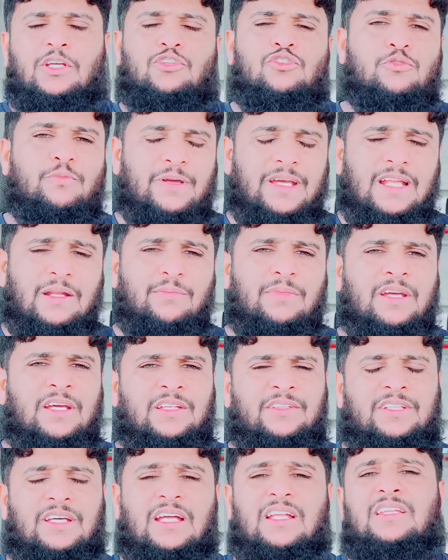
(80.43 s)
जुबेल में
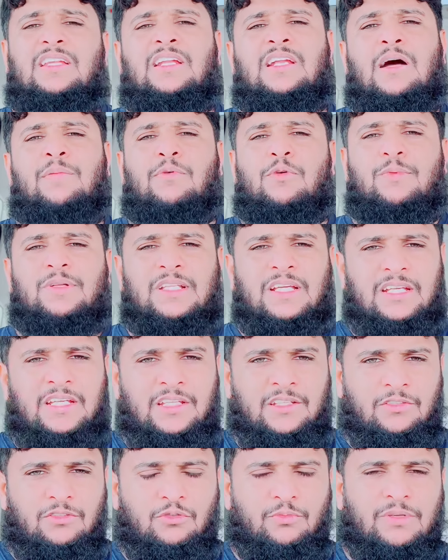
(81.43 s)
ज़्यादातर आपको पता है ये
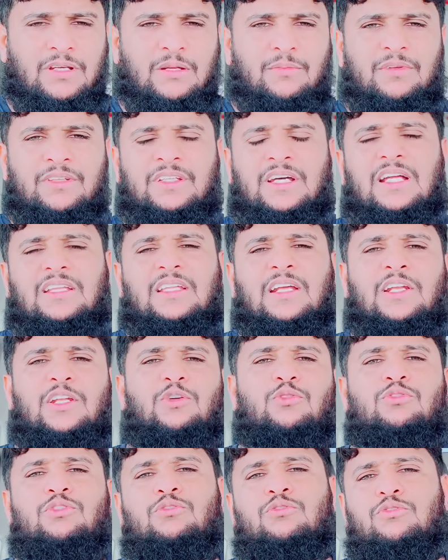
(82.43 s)
जुबेल में ज़्यादातर
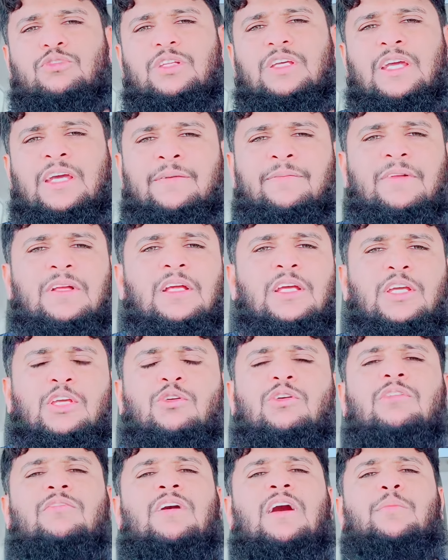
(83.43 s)
न्यूज़ उठती है
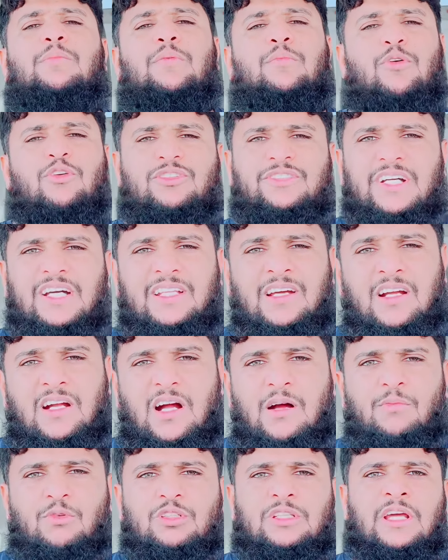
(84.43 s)
क्योंकि वहां पे बहुत ज़्यादा
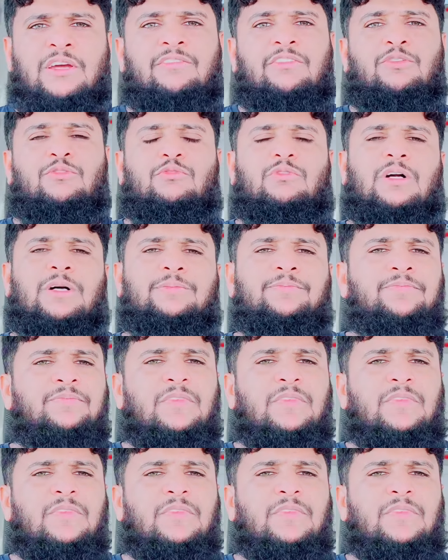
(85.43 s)
काम होता है वीज़ों का